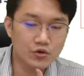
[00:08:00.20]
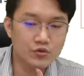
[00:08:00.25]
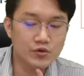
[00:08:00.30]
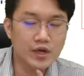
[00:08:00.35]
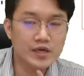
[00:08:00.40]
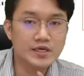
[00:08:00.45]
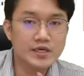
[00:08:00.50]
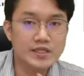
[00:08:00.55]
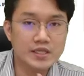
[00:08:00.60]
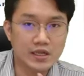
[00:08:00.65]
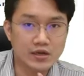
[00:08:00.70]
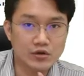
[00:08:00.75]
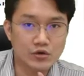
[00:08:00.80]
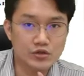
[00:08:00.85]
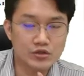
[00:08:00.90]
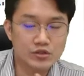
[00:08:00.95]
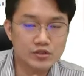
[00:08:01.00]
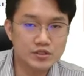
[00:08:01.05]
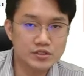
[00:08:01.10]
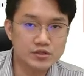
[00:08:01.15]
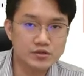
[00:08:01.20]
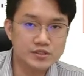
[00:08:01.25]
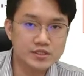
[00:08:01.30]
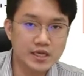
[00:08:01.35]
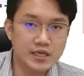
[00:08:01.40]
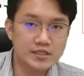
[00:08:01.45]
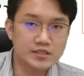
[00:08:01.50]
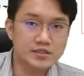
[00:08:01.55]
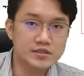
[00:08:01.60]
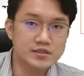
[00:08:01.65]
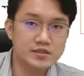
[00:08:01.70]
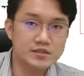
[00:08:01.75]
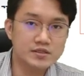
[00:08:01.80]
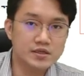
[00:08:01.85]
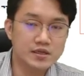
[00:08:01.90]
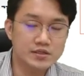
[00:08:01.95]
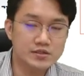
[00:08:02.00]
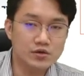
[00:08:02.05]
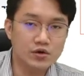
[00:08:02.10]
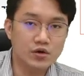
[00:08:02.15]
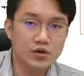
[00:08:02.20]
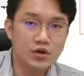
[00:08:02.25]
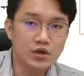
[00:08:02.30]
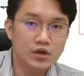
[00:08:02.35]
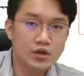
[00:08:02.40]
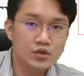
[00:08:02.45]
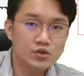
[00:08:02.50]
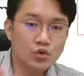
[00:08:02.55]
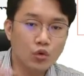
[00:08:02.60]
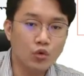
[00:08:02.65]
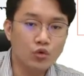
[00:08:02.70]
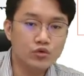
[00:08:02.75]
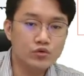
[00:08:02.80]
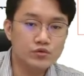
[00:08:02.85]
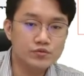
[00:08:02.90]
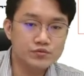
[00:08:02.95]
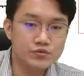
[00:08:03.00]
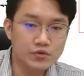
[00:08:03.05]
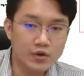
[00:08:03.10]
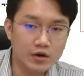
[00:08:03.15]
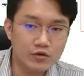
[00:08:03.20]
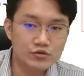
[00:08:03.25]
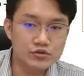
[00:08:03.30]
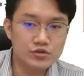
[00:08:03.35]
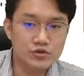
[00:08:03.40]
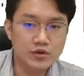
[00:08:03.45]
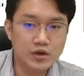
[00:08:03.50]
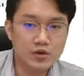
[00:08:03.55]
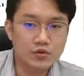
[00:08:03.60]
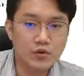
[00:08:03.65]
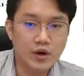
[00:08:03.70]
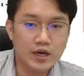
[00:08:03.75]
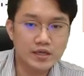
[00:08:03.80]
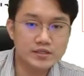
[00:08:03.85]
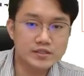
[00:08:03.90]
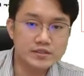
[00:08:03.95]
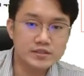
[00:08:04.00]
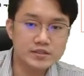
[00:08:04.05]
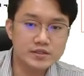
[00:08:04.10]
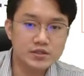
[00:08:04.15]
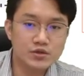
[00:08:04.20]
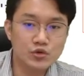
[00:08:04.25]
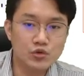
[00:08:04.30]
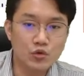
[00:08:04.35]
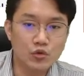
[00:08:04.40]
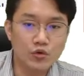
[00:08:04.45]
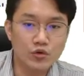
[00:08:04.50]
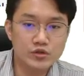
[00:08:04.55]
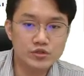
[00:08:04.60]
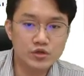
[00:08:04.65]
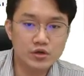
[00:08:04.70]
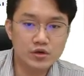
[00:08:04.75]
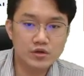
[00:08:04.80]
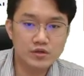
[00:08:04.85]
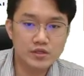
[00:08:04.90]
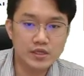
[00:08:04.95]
허용을 하게 되는 거죠 특정 사이트는 그래서 토르 브라우저라고 하는 요거죠